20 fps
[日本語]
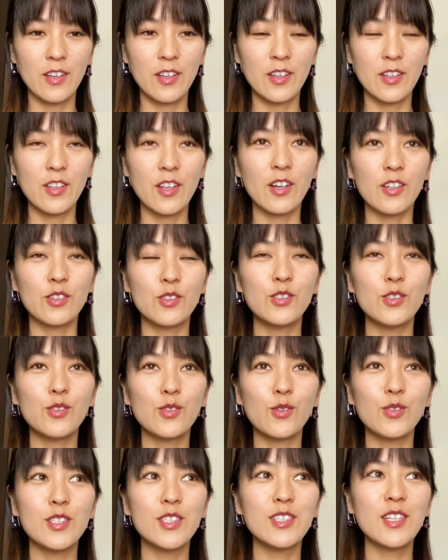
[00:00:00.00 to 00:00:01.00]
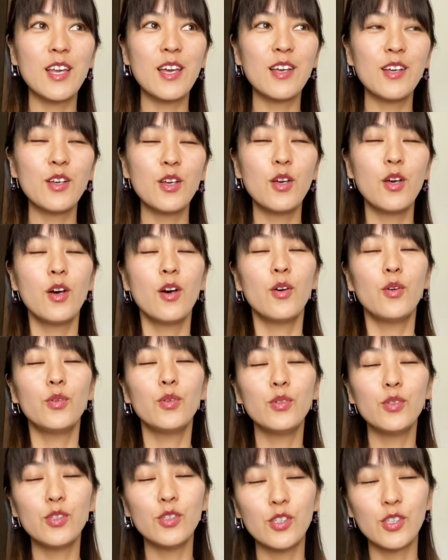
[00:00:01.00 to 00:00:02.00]
なんか突然、
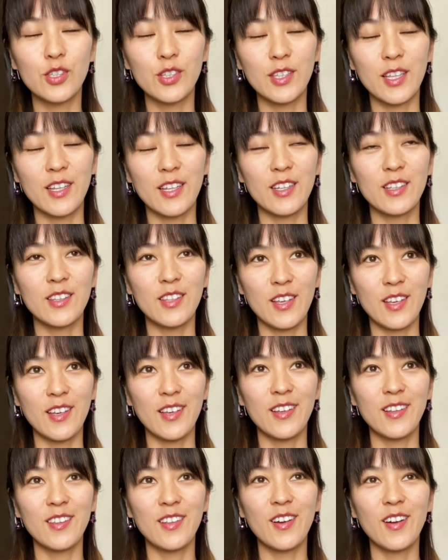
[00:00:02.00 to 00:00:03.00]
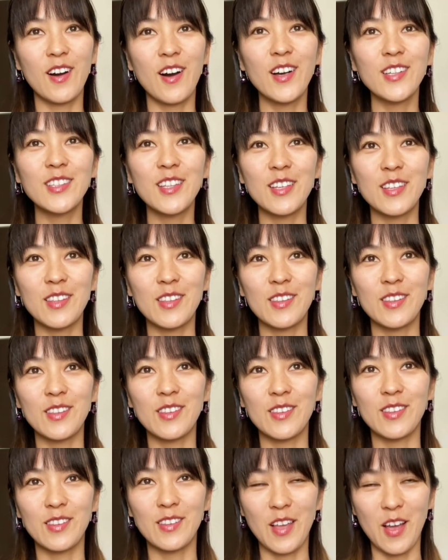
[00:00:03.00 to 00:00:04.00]
ふーってなって、なんか果て
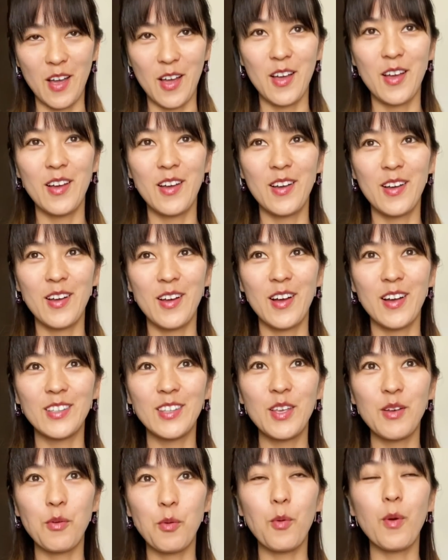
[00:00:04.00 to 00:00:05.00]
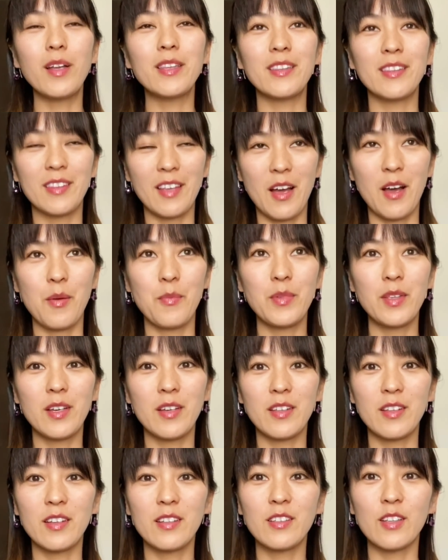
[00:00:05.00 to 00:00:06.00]
た、果て終わった、み
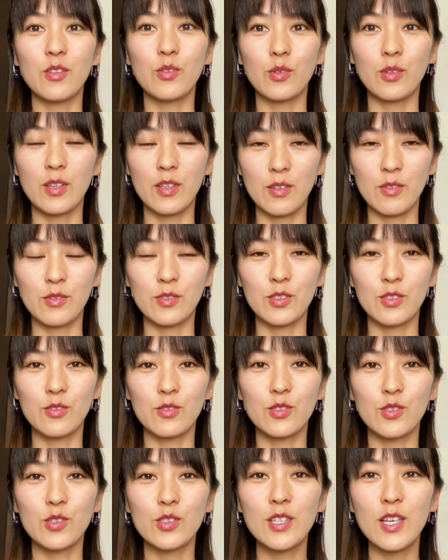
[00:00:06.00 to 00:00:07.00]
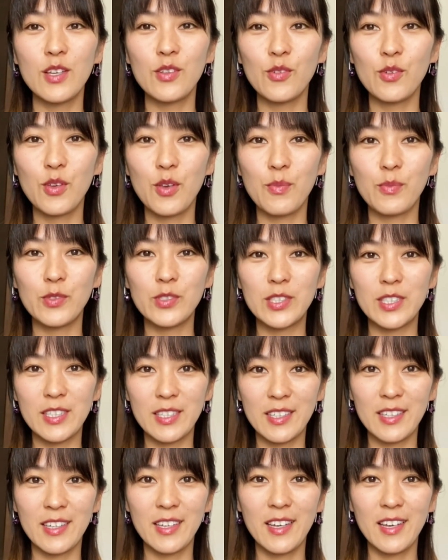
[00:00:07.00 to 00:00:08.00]
たいになった時の、その女性の気持
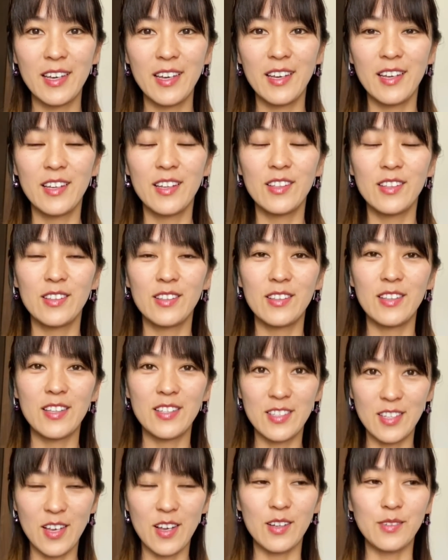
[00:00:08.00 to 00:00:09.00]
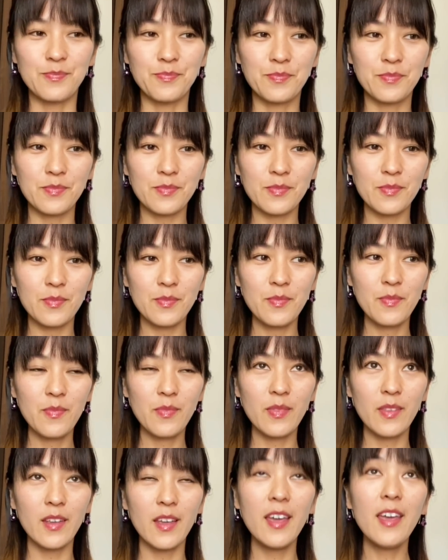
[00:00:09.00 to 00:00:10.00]
ちってさ、
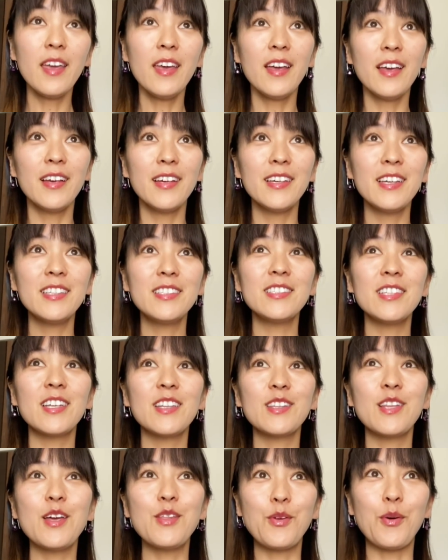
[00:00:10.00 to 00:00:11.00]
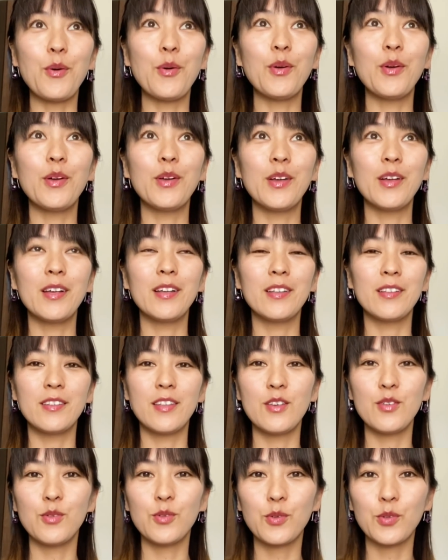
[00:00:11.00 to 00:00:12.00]
え、行っちゃった
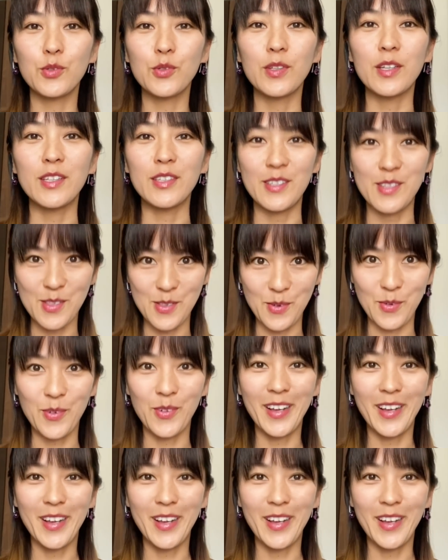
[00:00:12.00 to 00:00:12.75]
のっていうことなんですよ。